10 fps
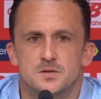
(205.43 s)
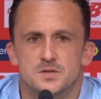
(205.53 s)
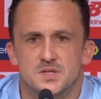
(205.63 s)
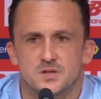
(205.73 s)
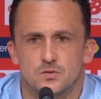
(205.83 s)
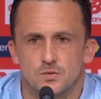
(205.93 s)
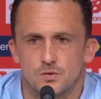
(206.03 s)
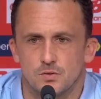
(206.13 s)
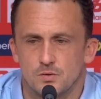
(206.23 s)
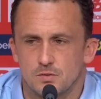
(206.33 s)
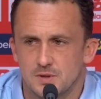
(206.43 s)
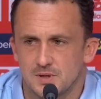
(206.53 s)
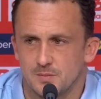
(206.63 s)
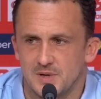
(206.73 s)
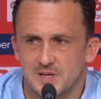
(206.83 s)
cette euh,
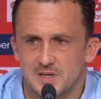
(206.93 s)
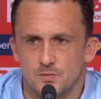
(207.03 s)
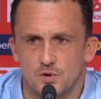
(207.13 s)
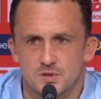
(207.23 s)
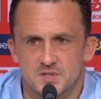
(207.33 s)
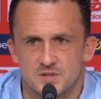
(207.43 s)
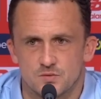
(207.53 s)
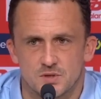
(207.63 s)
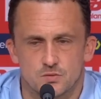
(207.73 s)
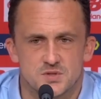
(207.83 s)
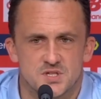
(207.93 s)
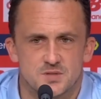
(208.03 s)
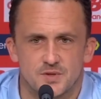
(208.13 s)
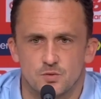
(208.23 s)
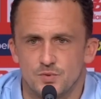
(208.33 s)
très belle équipe de Lens qui nous a
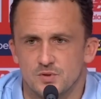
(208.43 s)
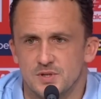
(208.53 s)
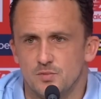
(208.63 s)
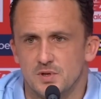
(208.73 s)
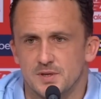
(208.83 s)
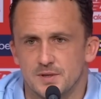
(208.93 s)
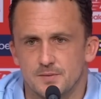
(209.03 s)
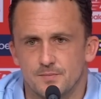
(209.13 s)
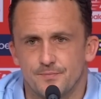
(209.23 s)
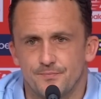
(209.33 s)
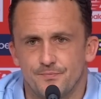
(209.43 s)
enthousiasmés depuis le début de l'année